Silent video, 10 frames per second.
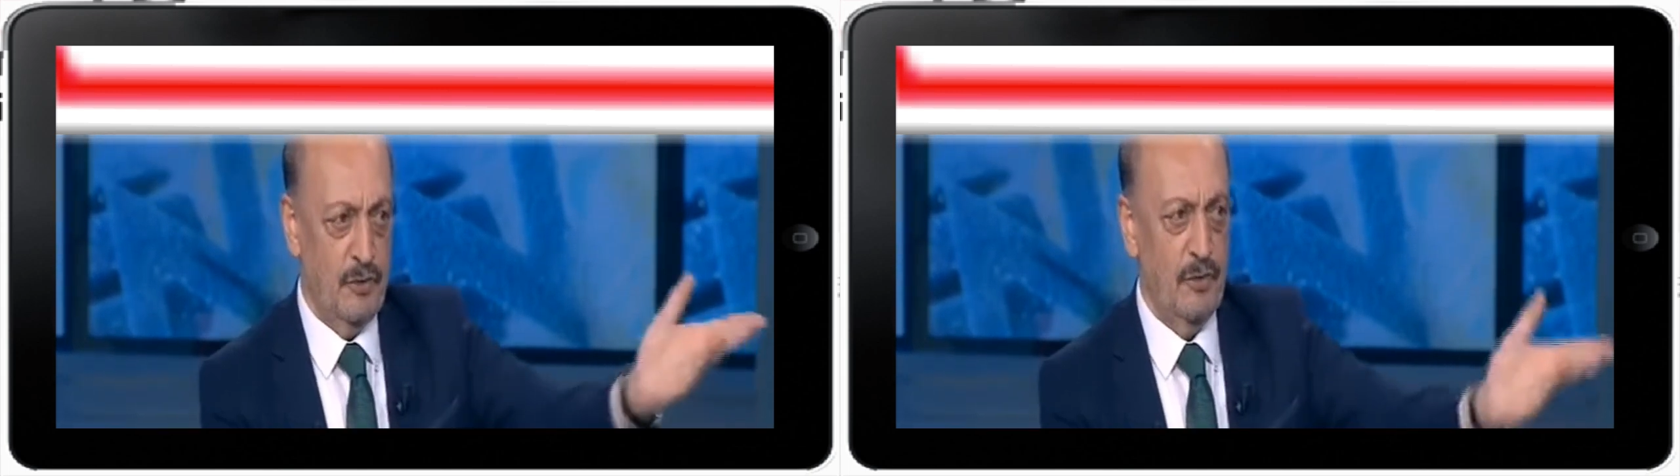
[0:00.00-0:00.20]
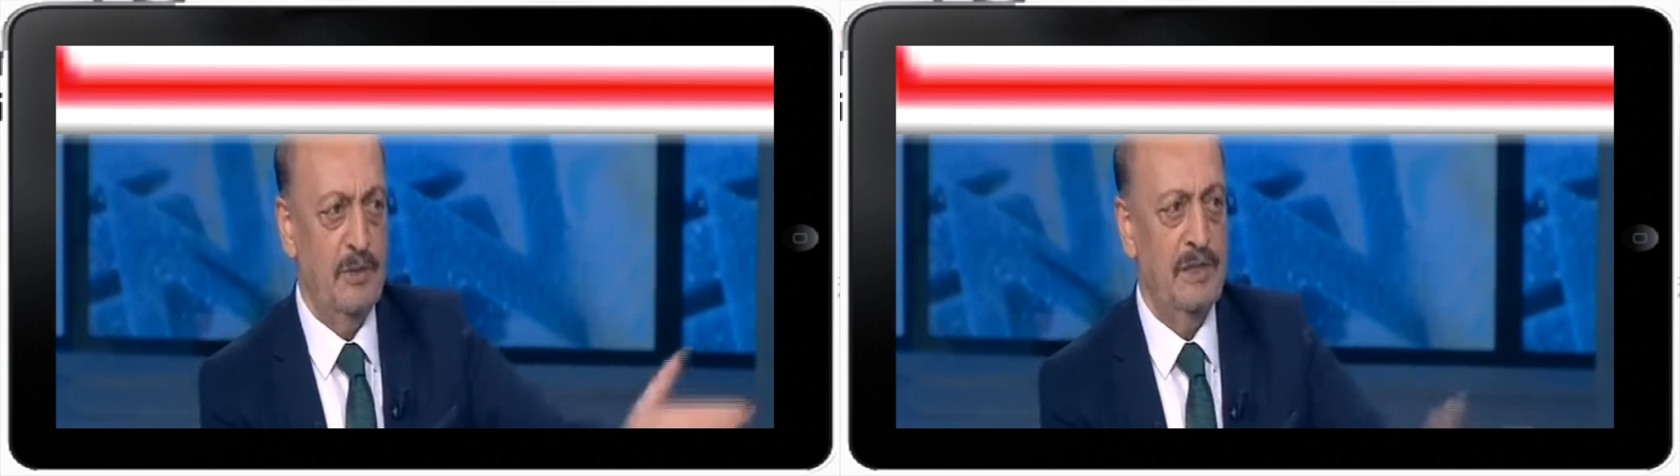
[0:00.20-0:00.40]

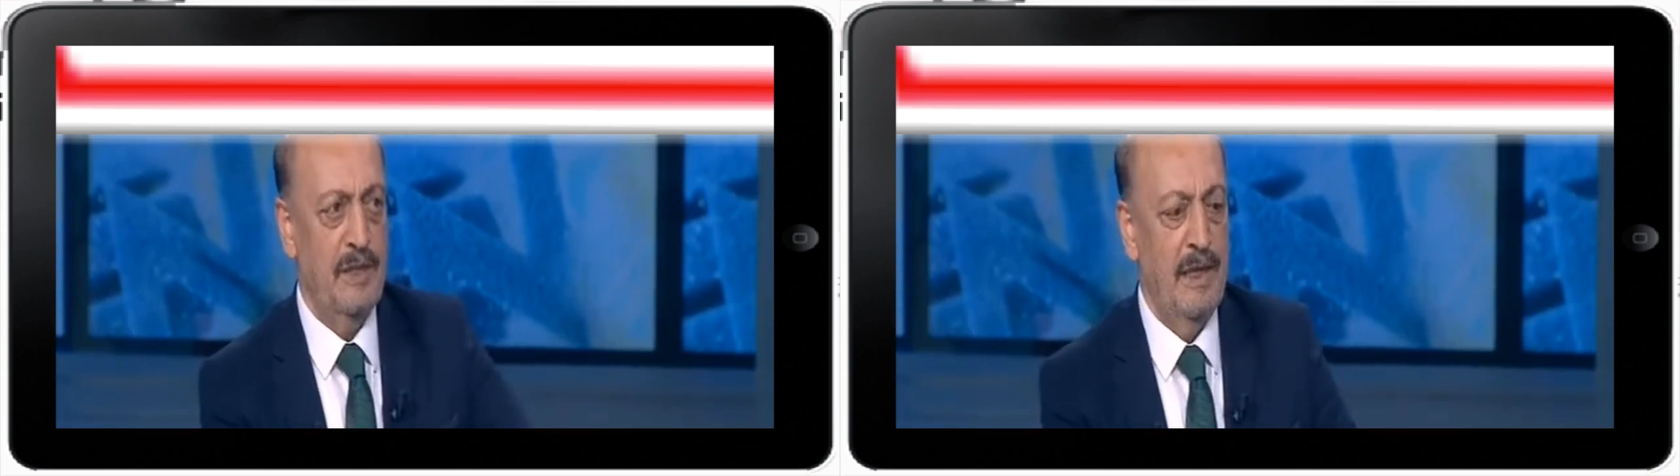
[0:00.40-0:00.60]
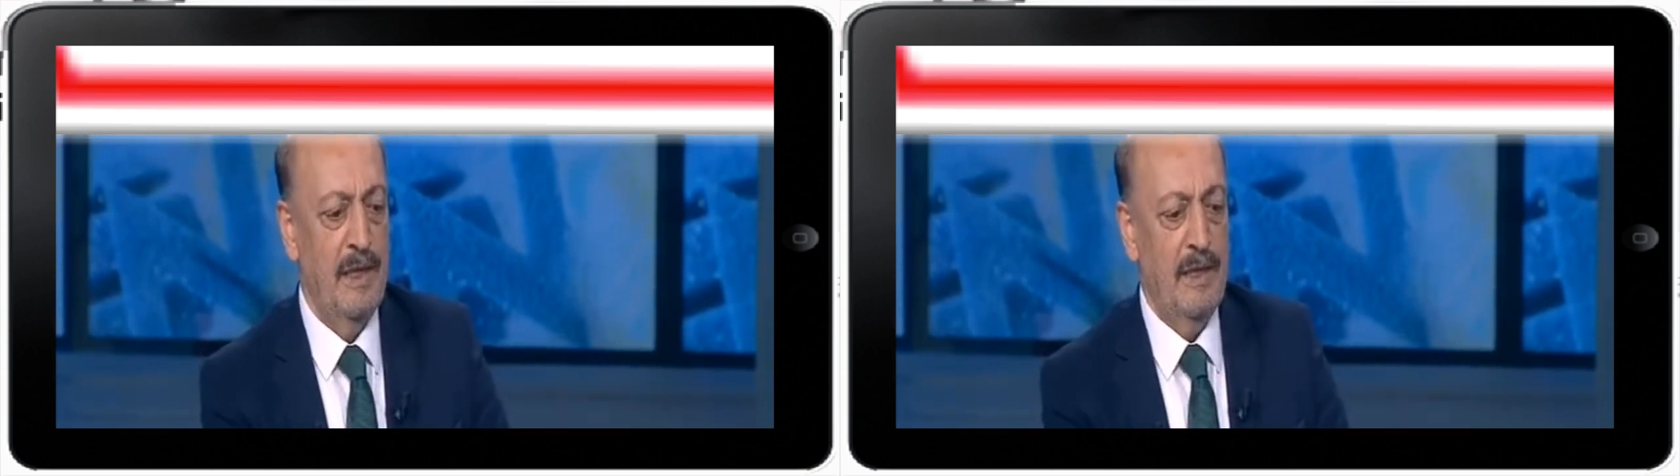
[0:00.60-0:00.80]
Çünkü biz
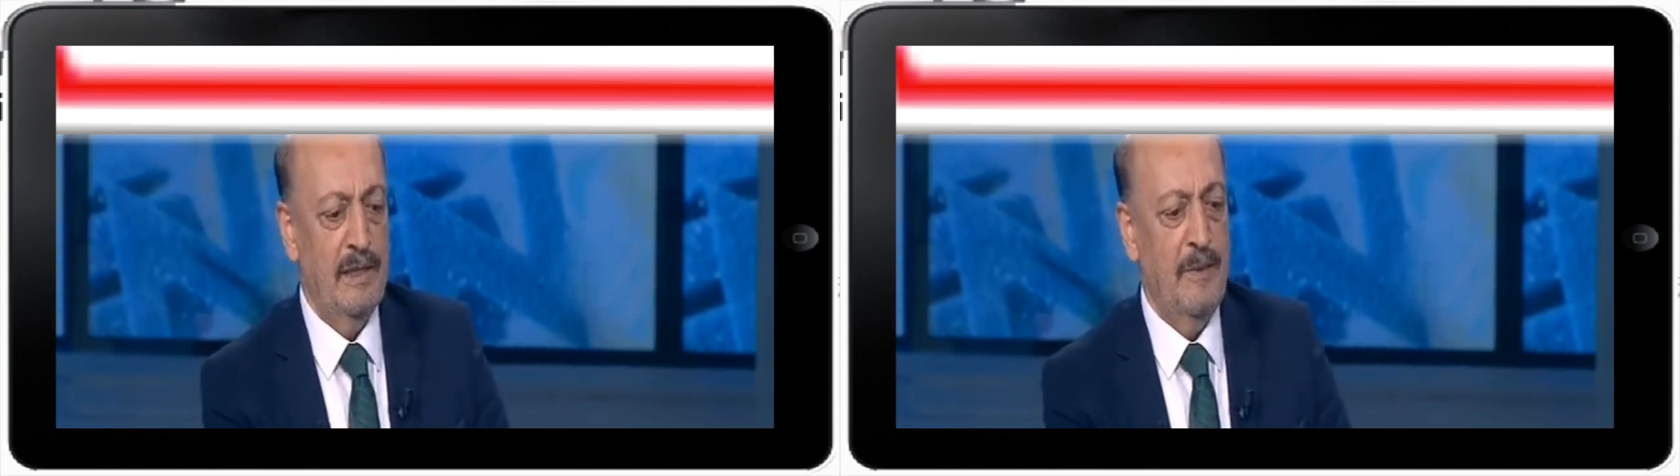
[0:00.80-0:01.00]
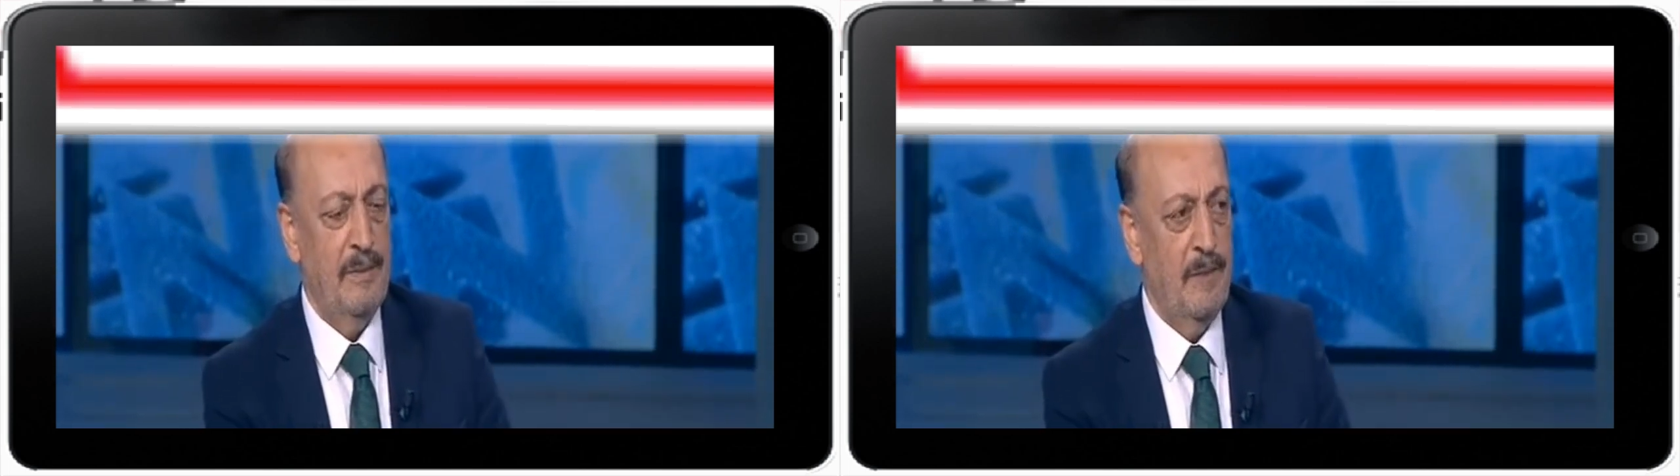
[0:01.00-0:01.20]
de
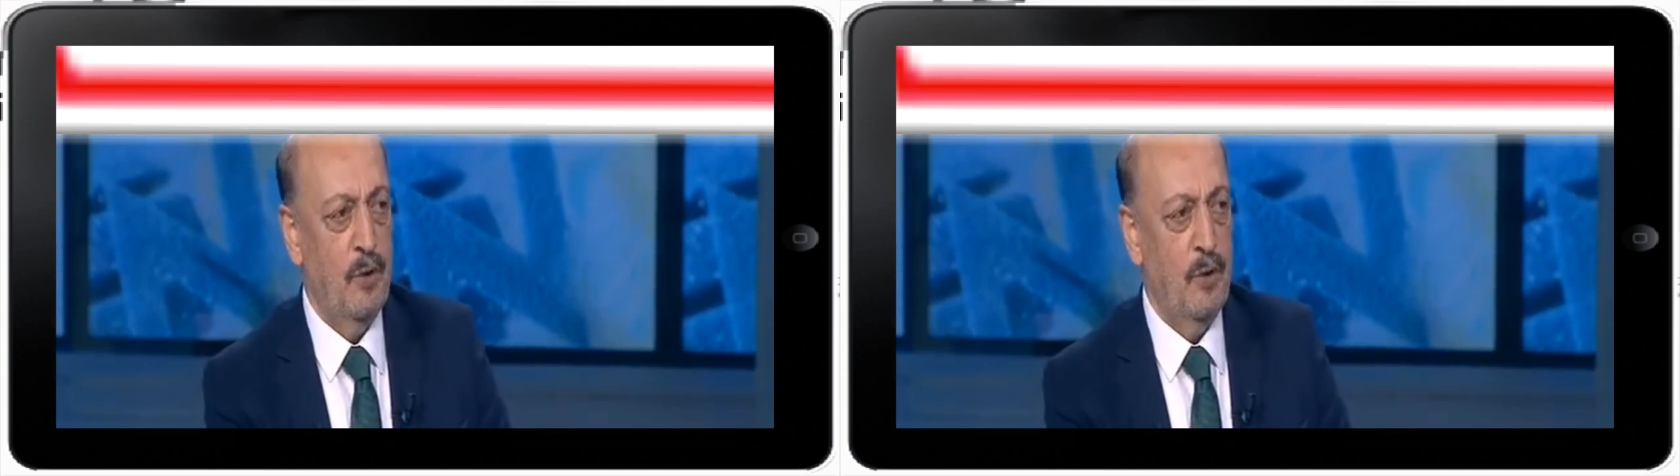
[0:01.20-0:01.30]
deprem